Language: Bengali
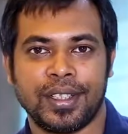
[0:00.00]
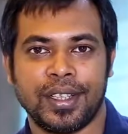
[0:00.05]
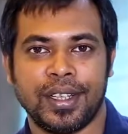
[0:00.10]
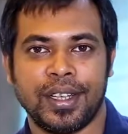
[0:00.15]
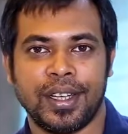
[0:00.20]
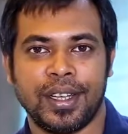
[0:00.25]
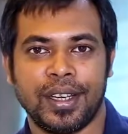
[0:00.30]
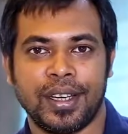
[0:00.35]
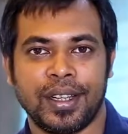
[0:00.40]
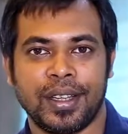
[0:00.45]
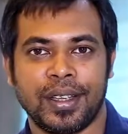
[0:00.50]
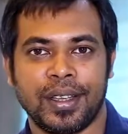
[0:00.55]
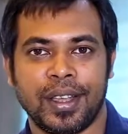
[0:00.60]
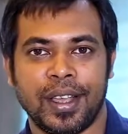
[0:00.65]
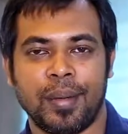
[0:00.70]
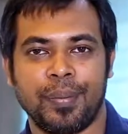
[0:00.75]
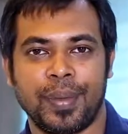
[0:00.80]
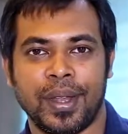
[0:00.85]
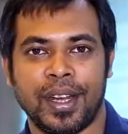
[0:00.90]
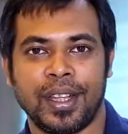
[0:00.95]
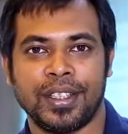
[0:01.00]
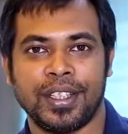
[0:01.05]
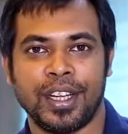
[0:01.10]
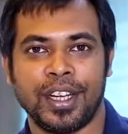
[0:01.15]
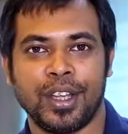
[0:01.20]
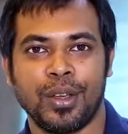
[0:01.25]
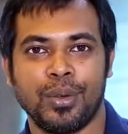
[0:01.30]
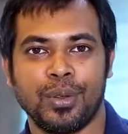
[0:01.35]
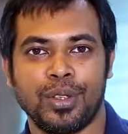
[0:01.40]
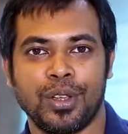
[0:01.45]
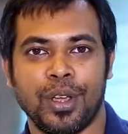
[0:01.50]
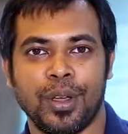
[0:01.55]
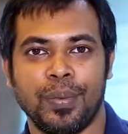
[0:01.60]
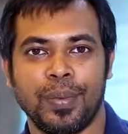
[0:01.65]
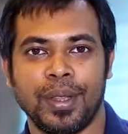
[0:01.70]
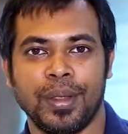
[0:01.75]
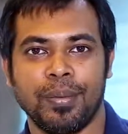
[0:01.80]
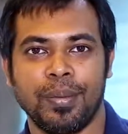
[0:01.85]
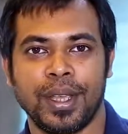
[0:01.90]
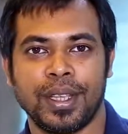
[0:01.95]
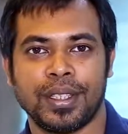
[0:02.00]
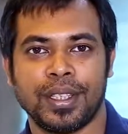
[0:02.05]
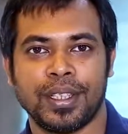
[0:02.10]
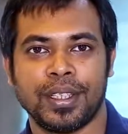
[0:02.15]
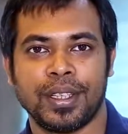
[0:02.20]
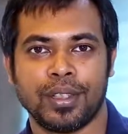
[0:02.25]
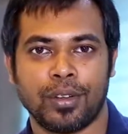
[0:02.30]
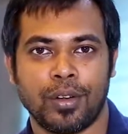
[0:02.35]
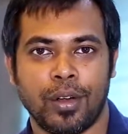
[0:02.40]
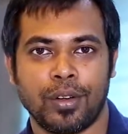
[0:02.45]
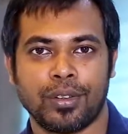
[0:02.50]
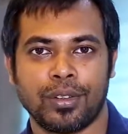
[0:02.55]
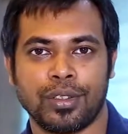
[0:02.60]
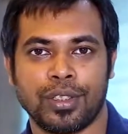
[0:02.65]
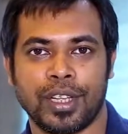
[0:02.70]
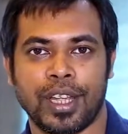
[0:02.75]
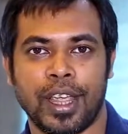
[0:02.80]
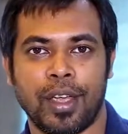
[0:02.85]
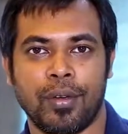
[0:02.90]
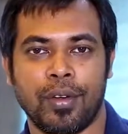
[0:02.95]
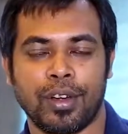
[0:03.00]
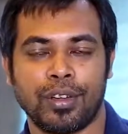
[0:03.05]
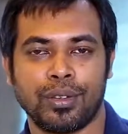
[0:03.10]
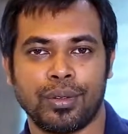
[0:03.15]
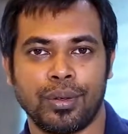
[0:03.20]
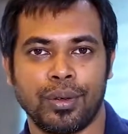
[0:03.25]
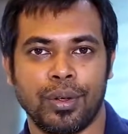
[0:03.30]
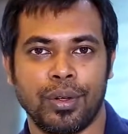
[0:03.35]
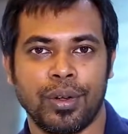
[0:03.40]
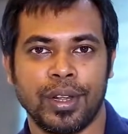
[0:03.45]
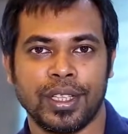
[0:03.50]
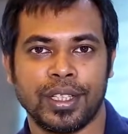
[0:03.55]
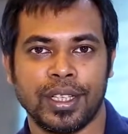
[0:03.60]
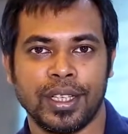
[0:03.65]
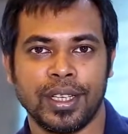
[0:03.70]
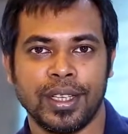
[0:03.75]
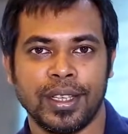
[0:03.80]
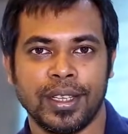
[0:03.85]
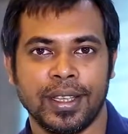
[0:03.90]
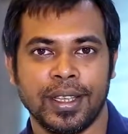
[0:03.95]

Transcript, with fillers: সিক্সটি ডিগ্রি আপনারা জেনে খুশি হবেন বেসিস আউটসোর্সিং অ্যাওয়ার্ড শুরু করেছে